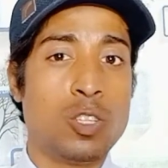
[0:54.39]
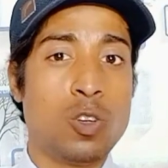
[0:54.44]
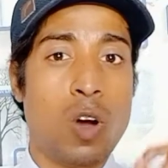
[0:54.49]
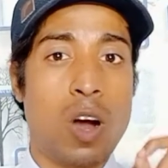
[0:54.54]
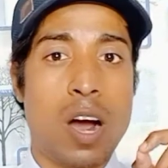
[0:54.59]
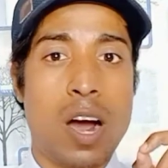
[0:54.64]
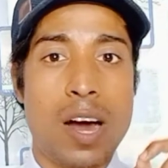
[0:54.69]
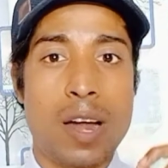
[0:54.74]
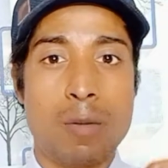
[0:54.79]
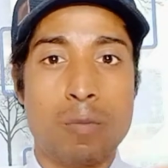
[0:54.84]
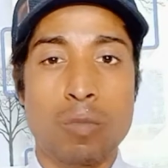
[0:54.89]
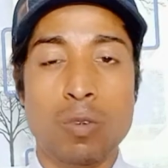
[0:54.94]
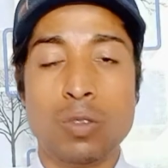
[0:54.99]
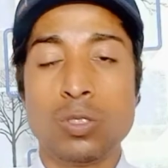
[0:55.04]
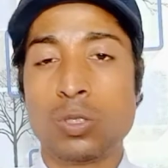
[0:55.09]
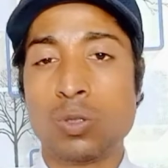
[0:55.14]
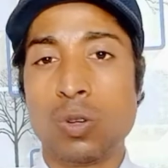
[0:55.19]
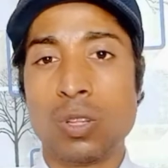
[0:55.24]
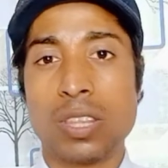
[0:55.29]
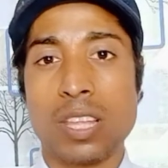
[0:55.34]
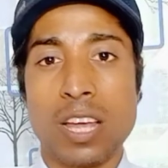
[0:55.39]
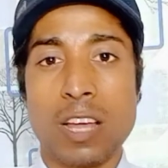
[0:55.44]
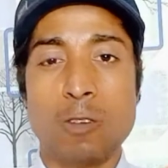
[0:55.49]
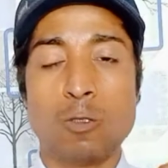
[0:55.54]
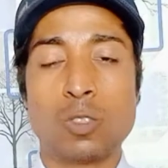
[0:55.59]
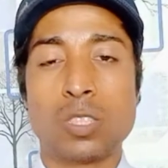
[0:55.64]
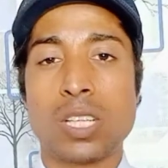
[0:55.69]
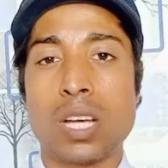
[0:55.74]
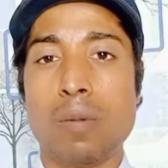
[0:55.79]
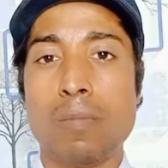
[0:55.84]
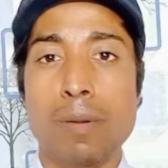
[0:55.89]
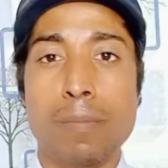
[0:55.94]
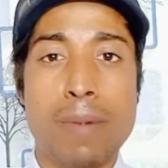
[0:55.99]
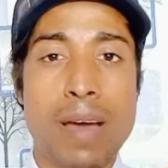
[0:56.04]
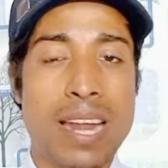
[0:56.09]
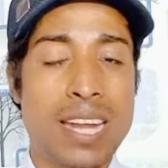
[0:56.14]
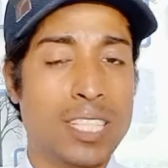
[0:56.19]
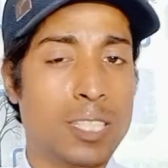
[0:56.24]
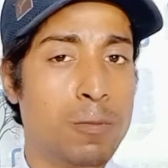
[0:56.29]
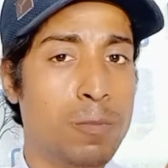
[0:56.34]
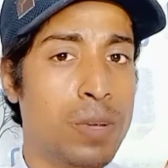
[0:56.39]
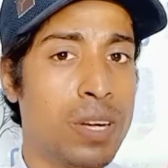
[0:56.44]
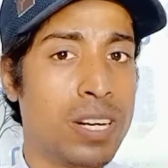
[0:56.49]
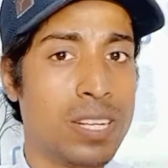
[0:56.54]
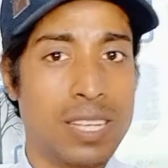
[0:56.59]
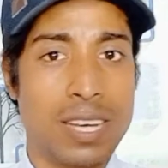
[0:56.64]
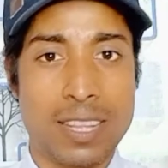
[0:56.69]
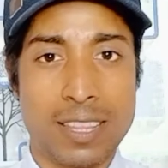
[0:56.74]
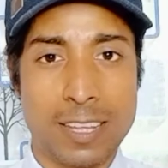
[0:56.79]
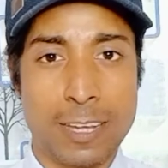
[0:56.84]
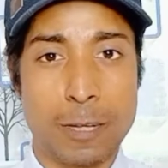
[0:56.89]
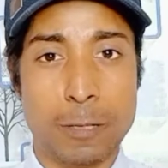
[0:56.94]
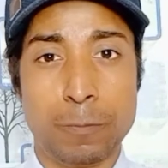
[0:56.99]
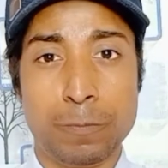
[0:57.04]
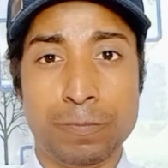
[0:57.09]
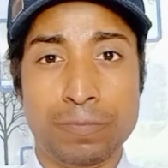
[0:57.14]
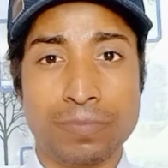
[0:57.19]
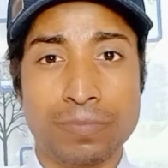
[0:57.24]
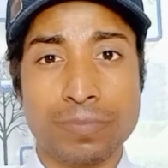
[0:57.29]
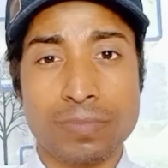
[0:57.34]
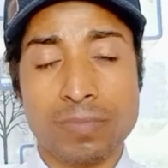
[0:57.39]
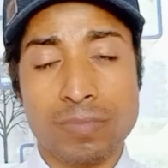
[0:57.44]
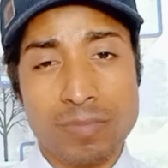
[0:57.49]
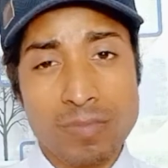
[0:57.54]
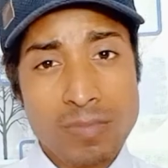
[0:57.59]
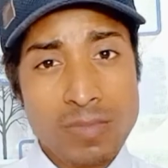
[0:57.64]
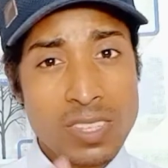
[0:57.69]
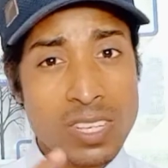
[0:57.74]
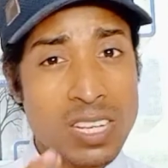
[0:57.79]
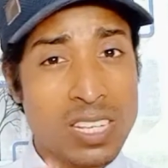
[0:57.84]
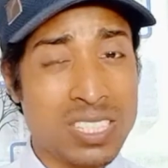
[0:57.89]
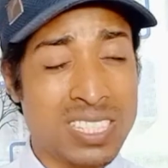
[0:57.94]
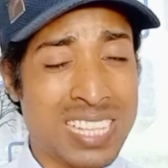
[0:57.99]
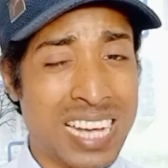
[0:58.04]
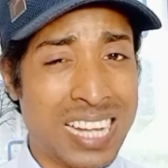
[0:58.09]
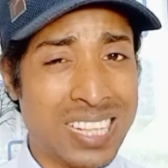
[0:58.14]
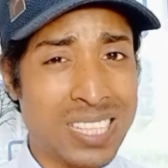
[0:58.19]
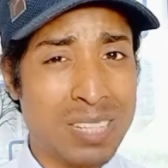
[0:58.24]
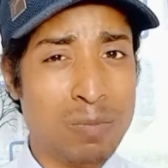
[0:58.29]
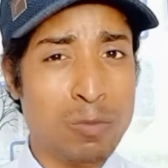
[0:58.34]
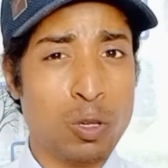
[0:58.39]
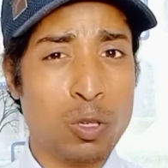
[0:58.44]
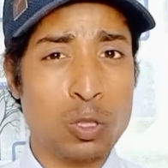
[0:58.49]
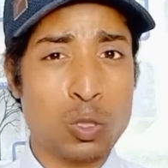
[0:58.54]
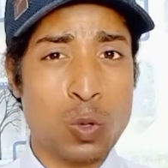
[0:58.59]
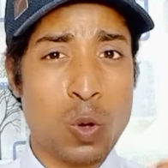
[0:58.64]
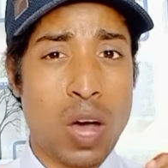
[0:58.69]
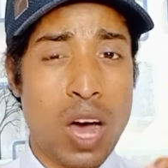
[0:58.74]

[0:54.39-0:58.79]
हार्मोन्स होते हैं उसका भी बैलेंस बिगड़ जाता है साथ ही दोस्तों